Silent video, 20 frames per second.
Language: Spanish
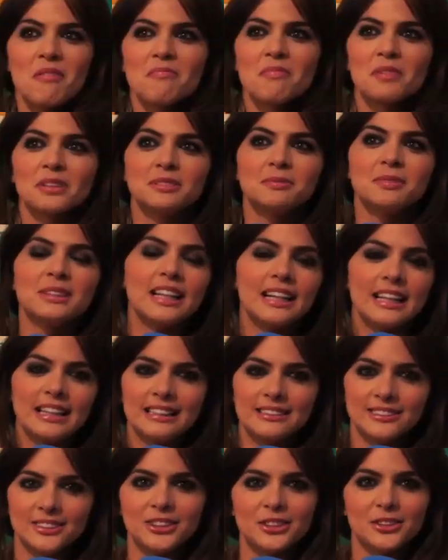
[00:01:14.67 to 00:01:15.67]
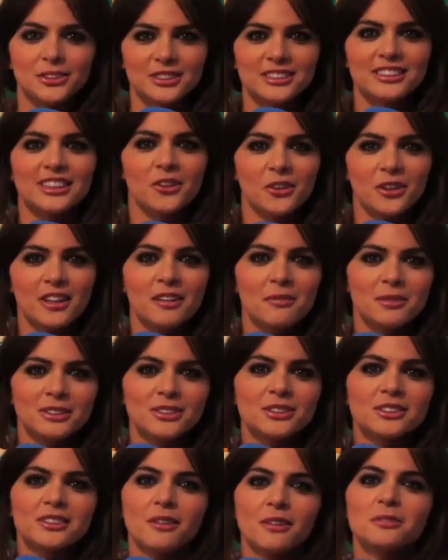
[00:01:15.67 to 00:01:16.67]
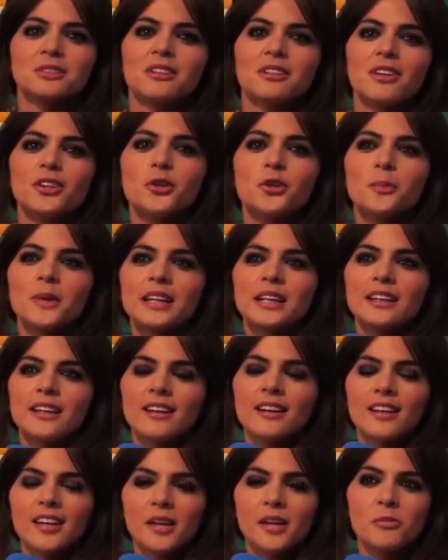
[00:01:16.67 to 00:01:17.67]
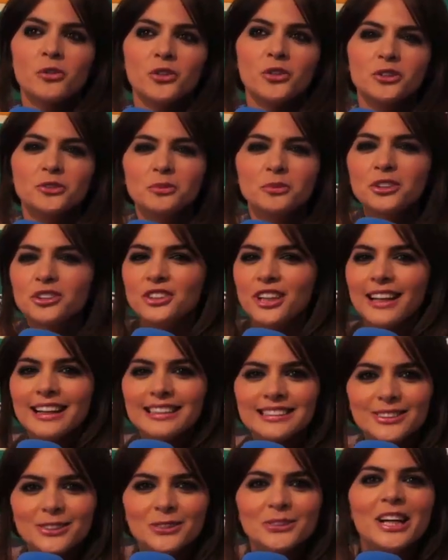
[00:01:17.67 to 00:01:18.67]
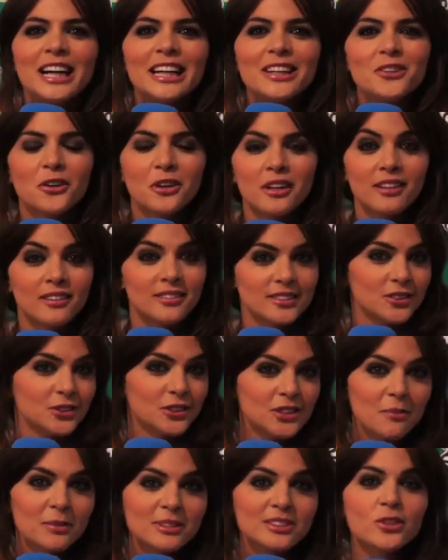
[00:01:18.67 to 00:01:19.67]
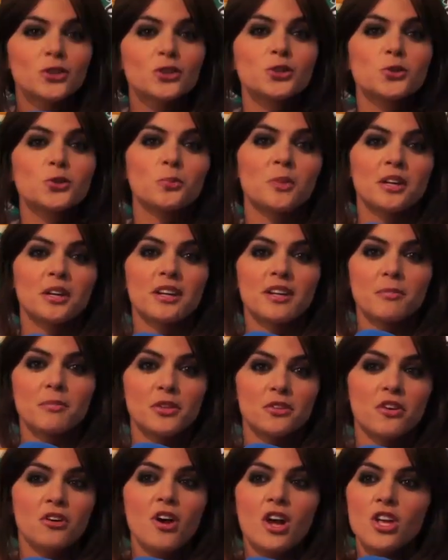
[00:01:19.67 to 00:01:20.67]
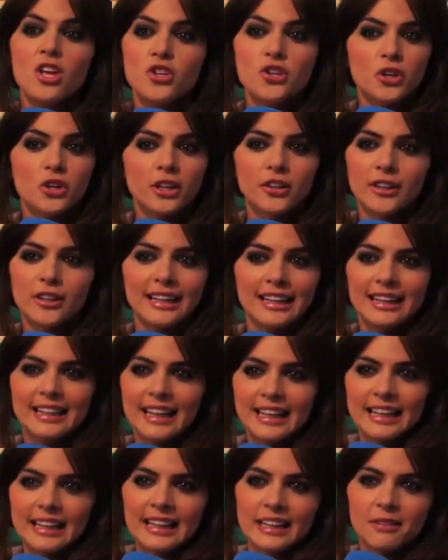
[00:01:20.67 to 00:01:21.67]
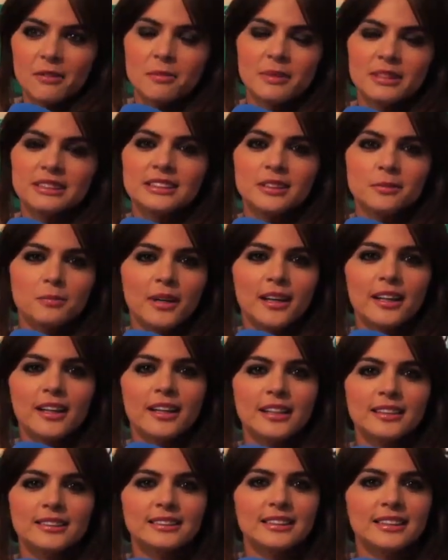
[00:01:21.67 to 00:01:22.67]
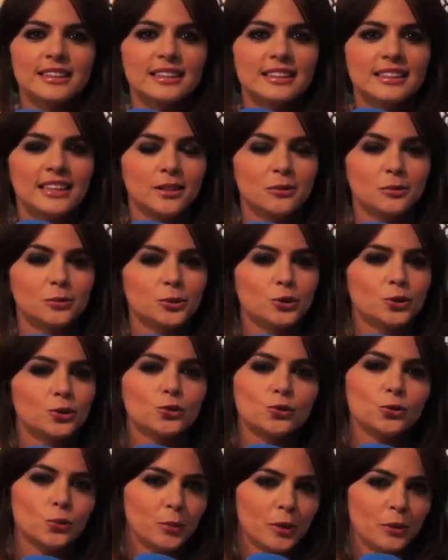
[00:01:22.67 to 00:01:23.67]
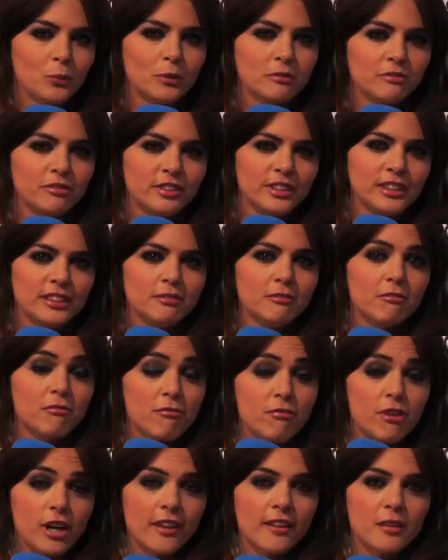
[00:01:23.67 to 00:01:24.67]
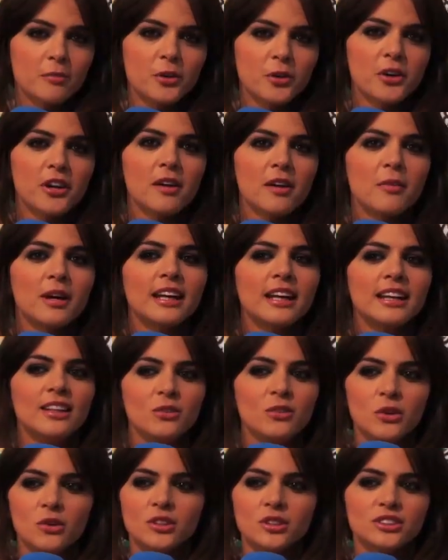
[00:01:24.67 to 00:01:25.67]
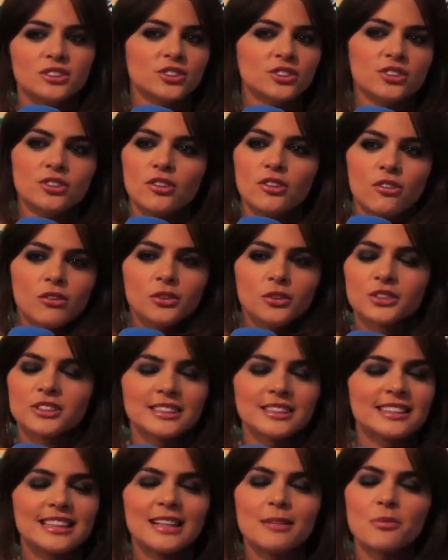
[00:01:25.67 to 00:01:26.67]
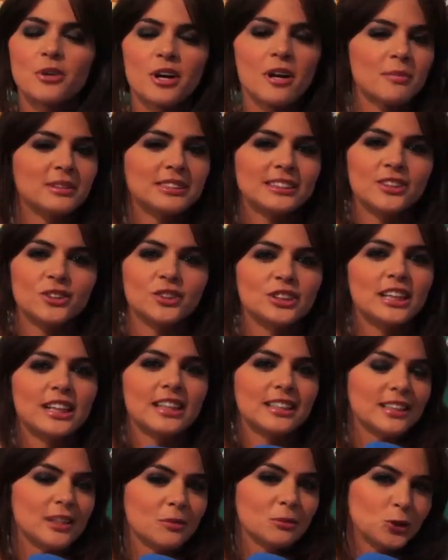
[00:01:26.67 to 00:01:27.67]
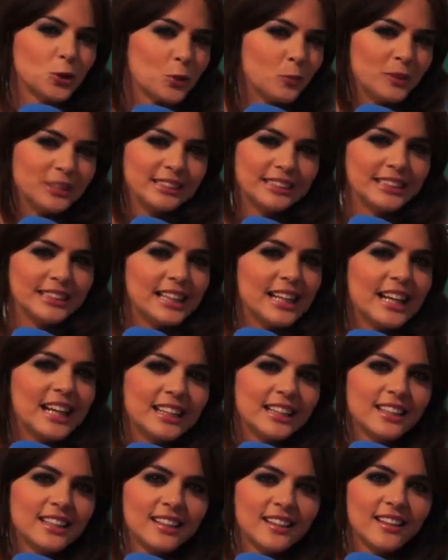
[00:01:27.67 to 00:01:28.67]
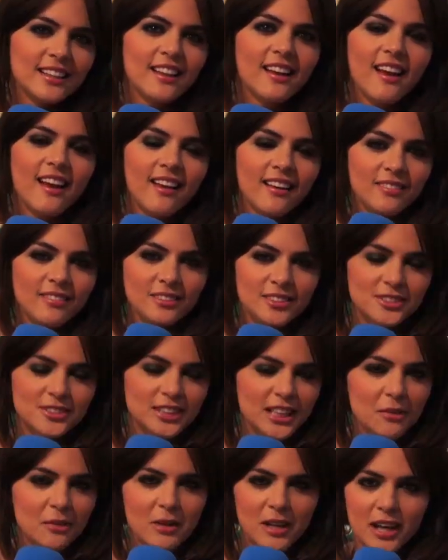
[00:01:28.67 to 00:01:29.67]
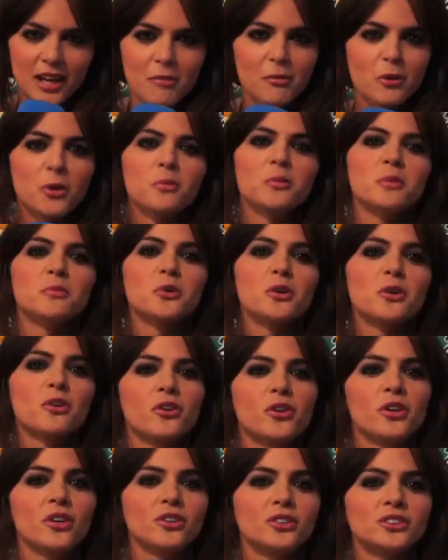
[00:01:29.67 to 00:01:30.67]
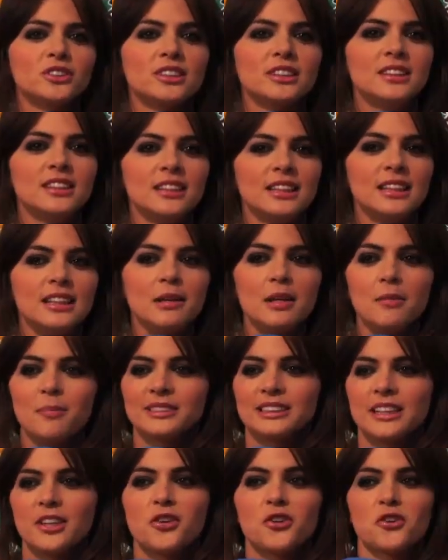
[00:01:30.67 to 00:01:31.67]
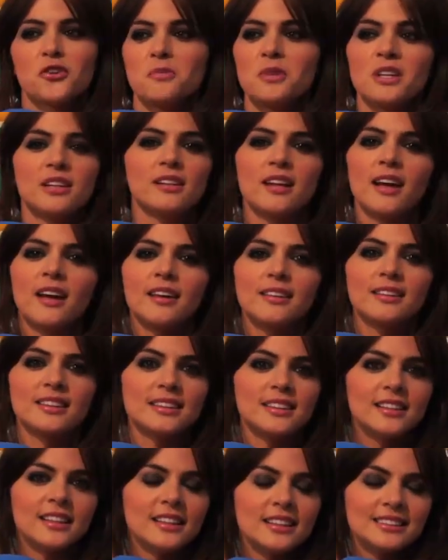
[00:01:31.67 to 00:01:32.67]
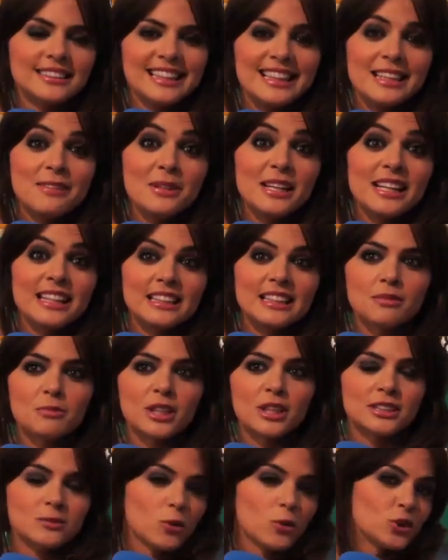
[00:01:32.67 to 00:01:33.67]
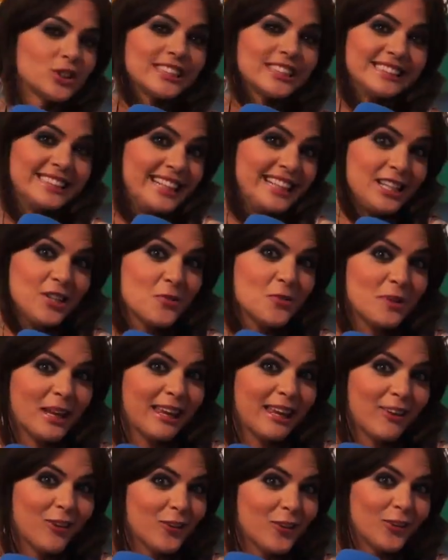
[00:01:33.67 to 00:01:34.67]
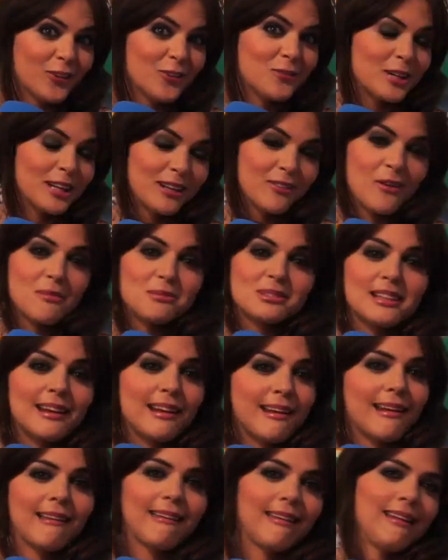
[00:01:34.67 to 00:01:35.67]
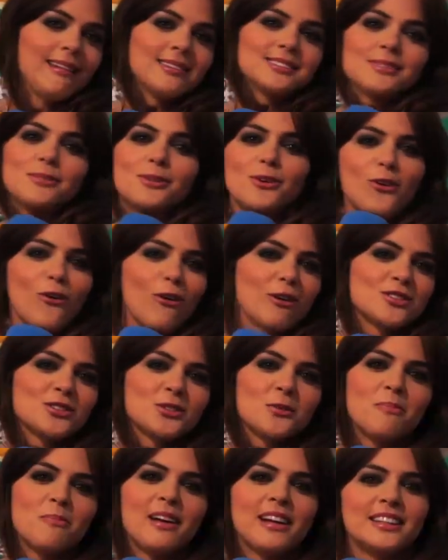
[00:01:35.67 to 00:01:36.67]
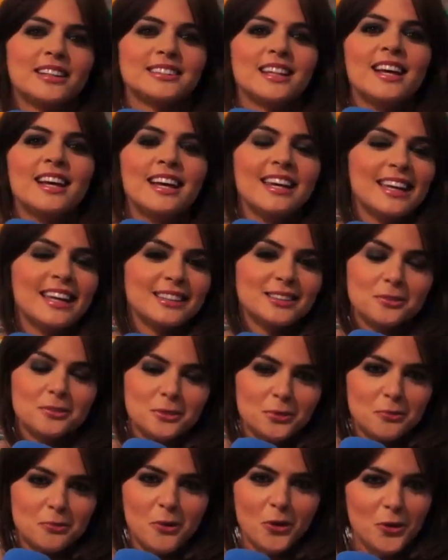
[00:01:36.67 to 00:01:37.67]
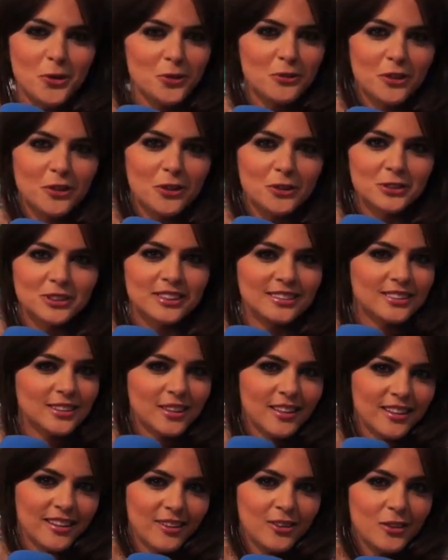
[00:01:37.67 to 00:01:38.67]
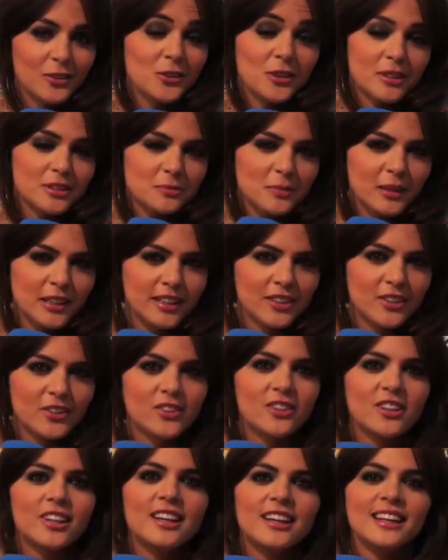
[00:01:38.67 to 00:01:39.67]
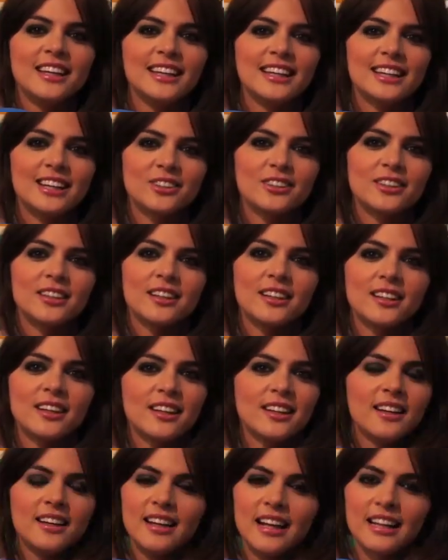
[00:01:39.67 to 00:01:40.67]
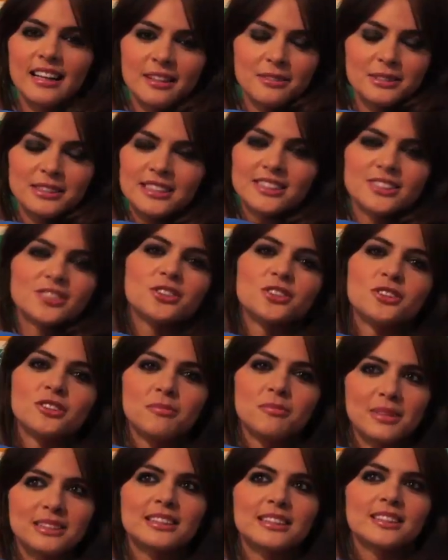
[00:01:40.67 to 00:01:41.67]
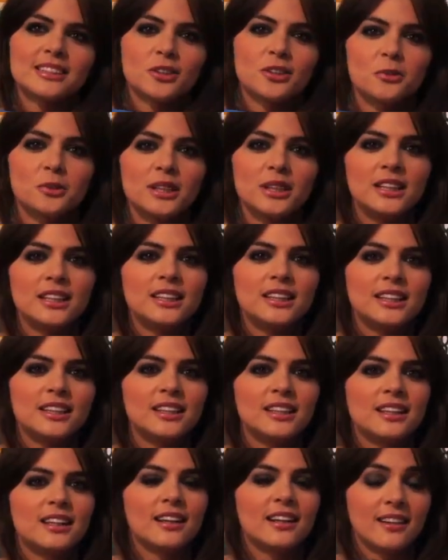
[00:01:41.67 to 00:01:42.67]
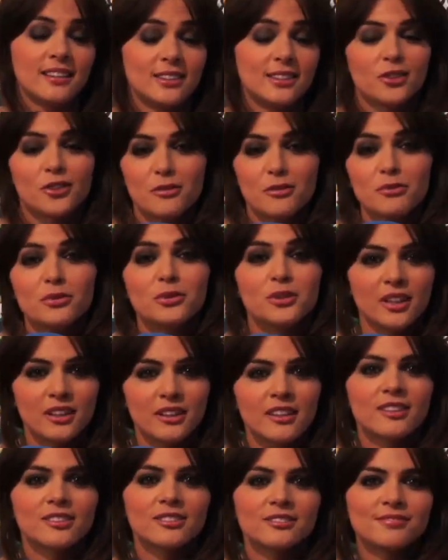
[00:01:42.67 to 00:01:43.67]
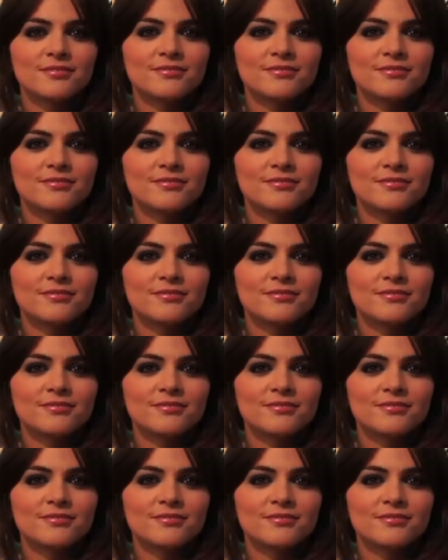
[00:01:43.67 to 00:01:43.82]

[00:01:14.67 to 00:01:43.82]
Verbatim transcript: Pues mira, lo cierto es que hoy además lo estábamos hablando en maquillaje, dijimos, Dios mío, ya casi un año, que se nos ha pasado súper rápido. Yo creo que la clave principal es que tenemos súper buen feeling fuera del programa y luego esto, cuando estás en el programa se nota que tenemos complicidad y que, no sé, que manejamos los mismos códigos y, y pasárnoslo bien. La gente se divierte porque hacemos cosas de niño pequeño, ¿no? Porque jugamos al ranking, nos damos con los panes y hacemos mogollón de cosas de que cuando eres pequeño. Y creo que la clave es esto, pasártelo bien y que la gente lo disfrute, claro.